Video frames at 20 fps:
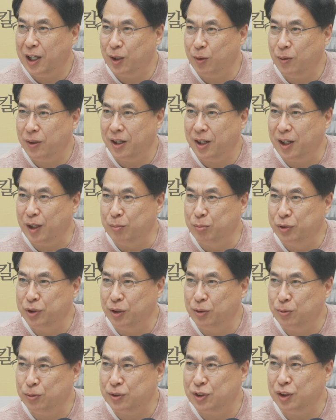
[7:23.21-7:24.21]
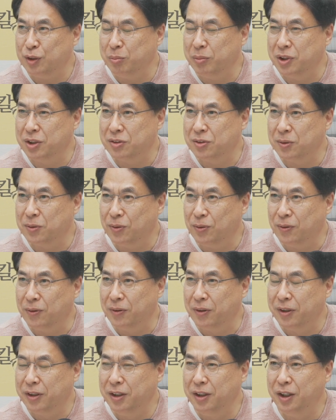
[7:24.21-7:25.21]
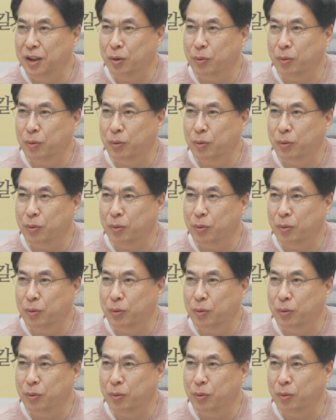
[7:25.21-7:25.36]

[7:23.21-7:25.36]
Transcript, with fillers: 한화가 아무리 뚝심이 있어도 네.